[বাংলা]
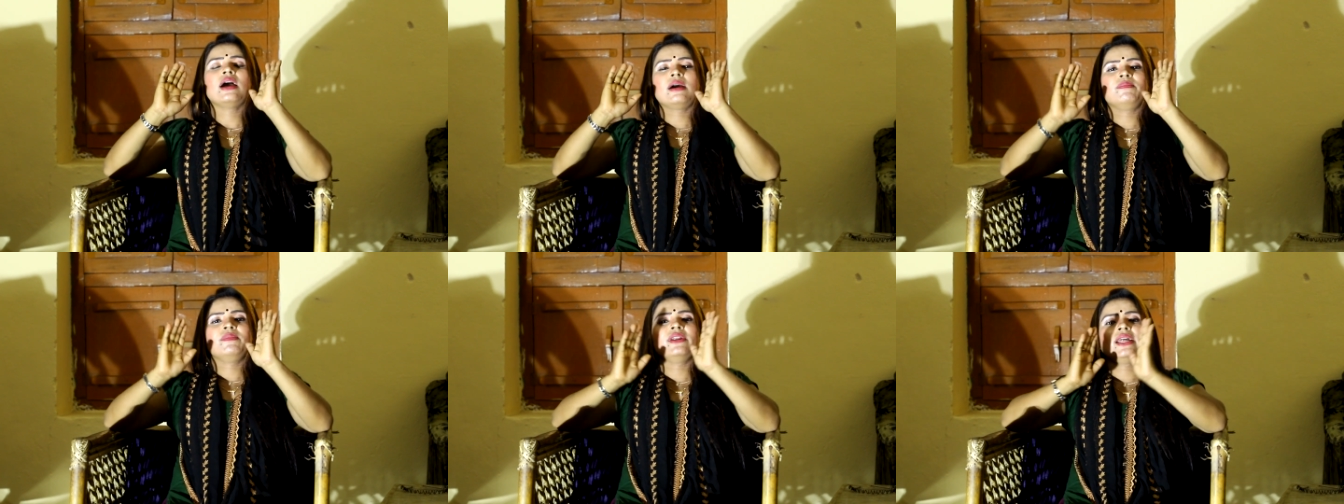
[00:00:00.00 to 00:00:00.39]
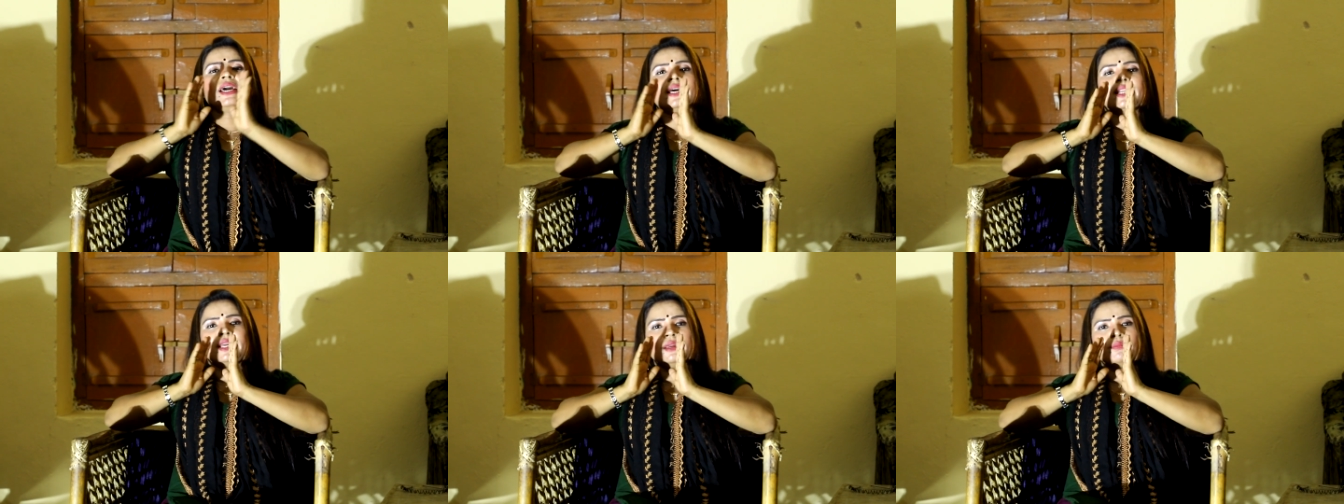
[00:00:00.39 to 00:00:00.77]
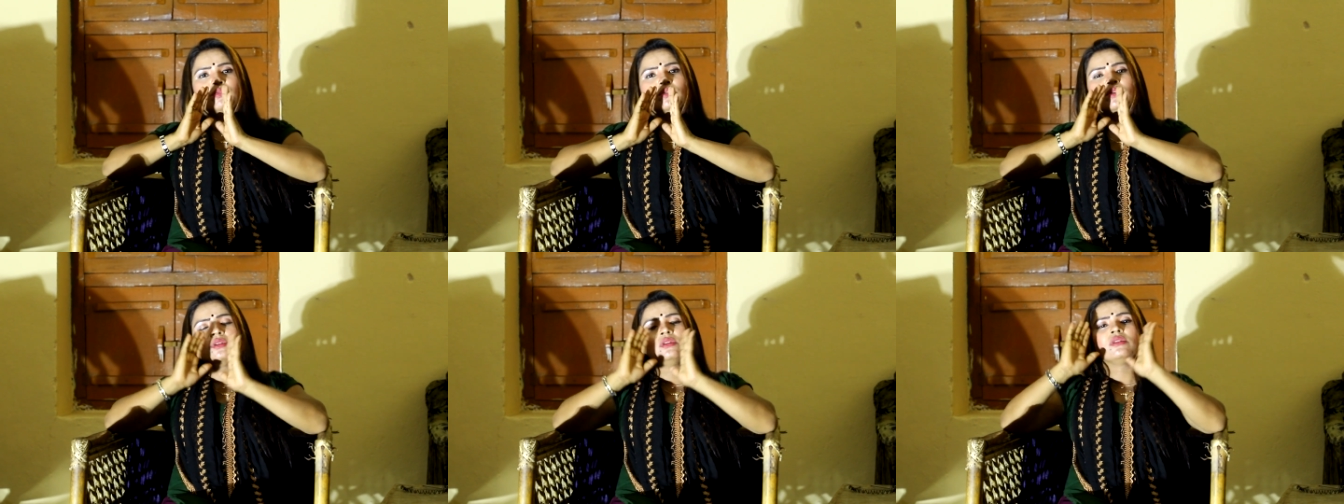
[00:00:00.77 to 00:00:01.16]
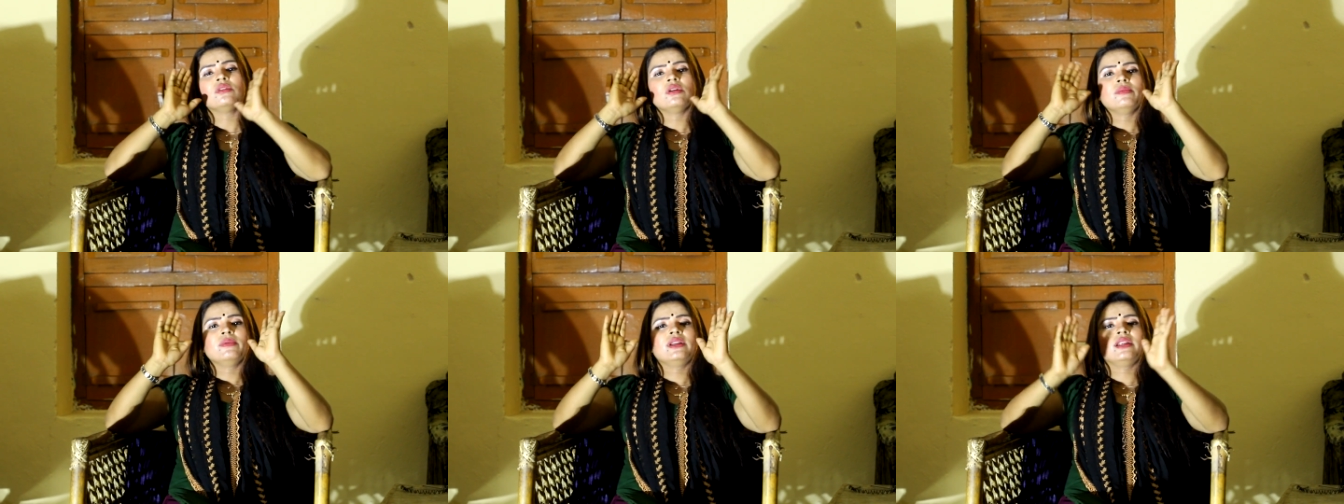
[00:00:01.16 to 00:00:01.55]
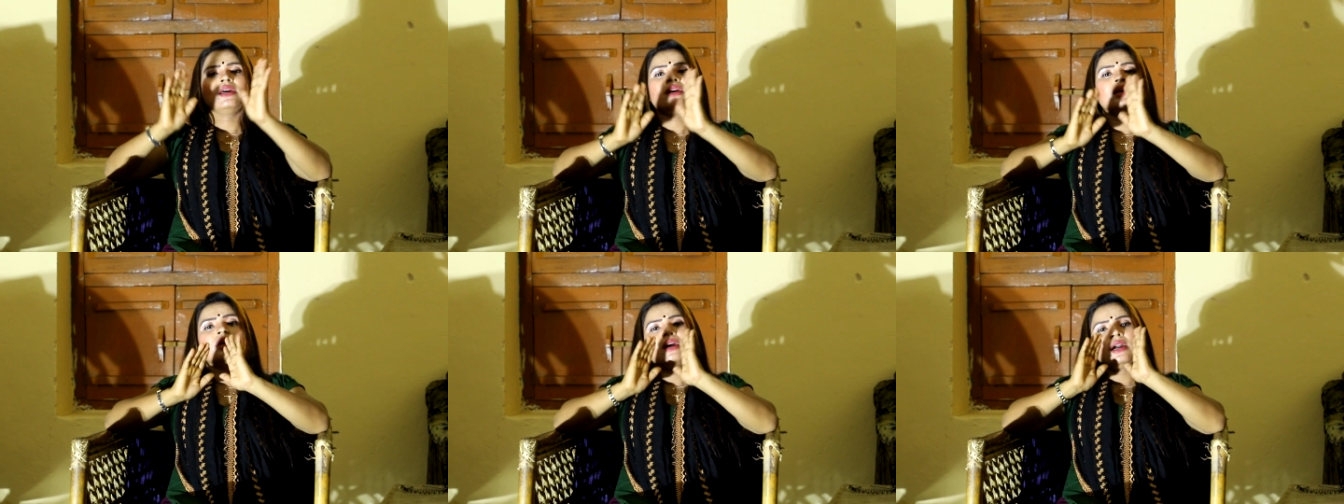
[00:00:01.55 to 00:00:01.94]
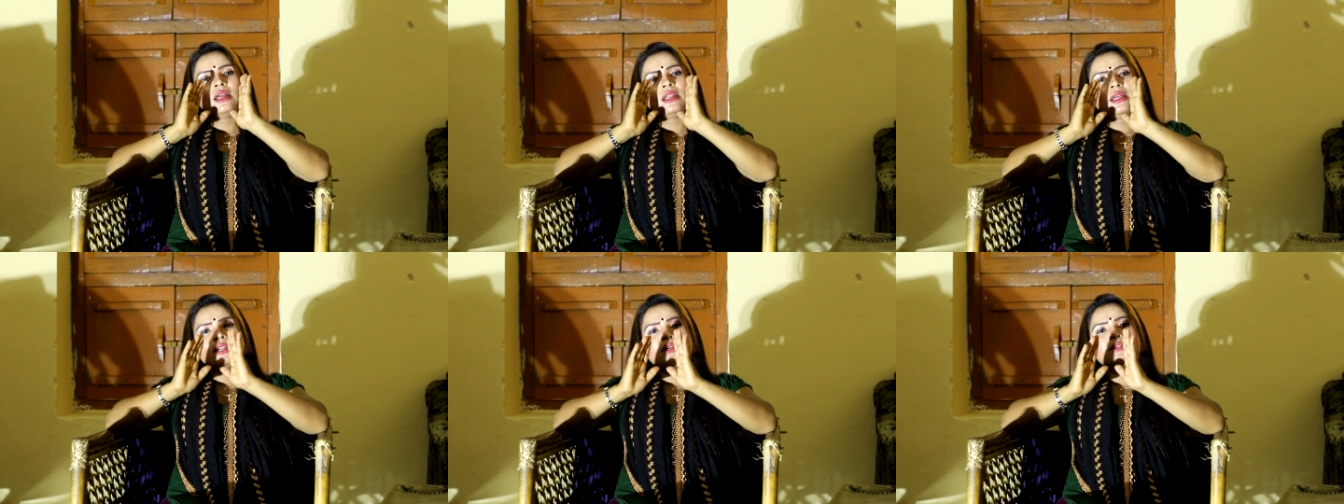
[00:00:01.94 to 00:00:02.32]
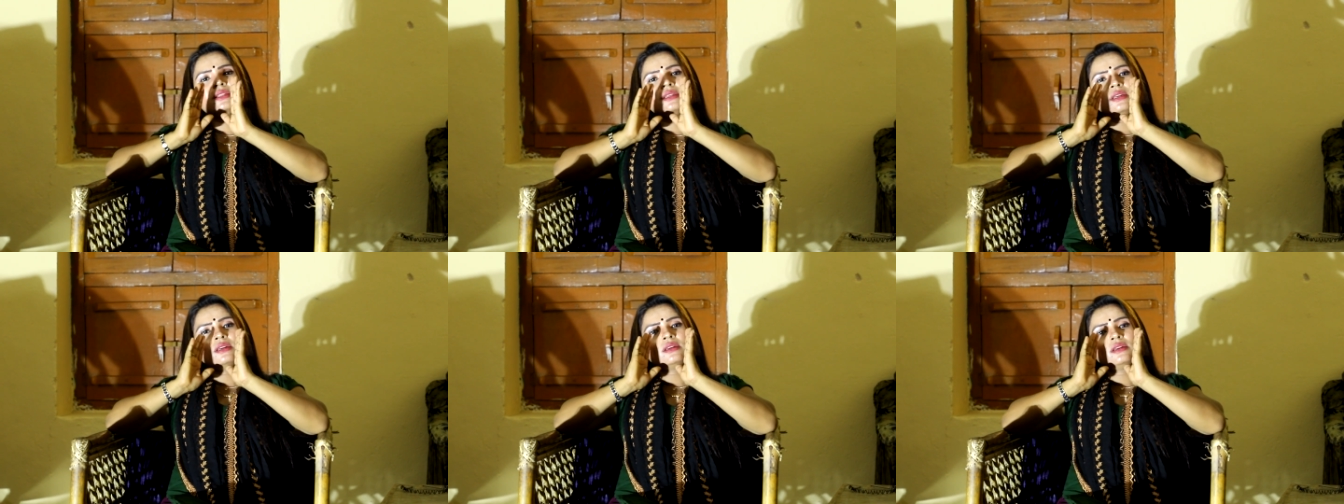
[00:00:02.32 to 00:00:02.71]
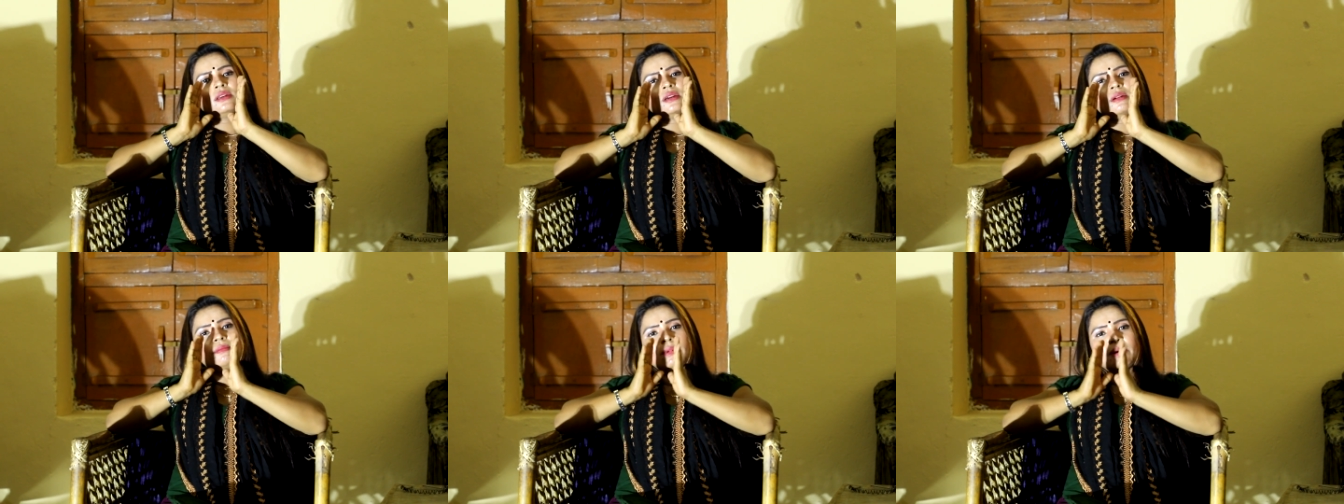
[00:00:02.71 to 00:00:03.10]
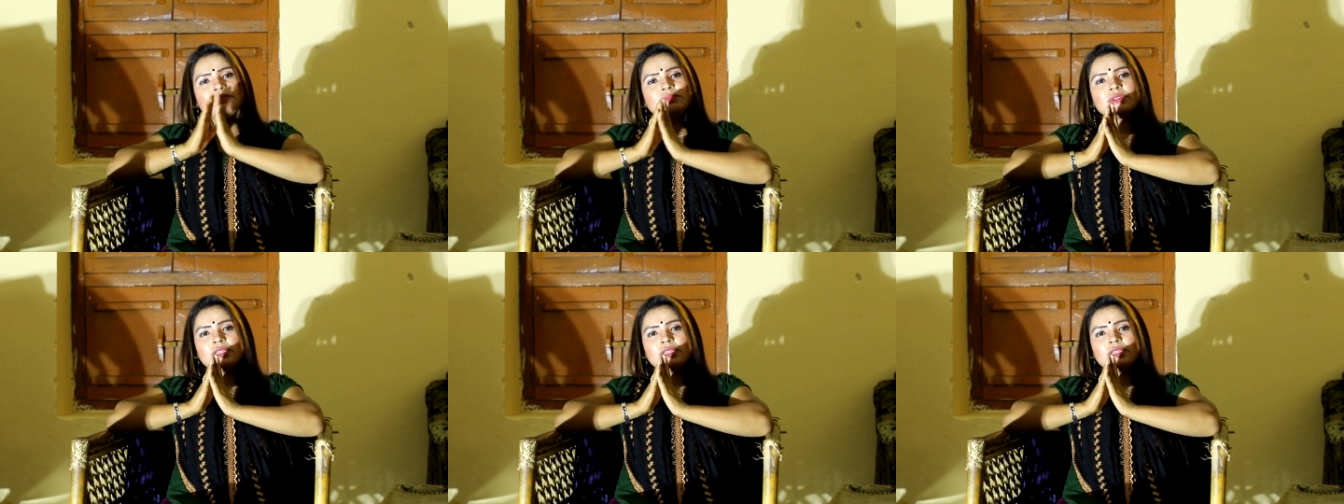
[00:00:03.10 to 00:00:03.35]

আপনারা আর এই ভুল টুল করবেন না আল্লাহর রাস্তে মাপ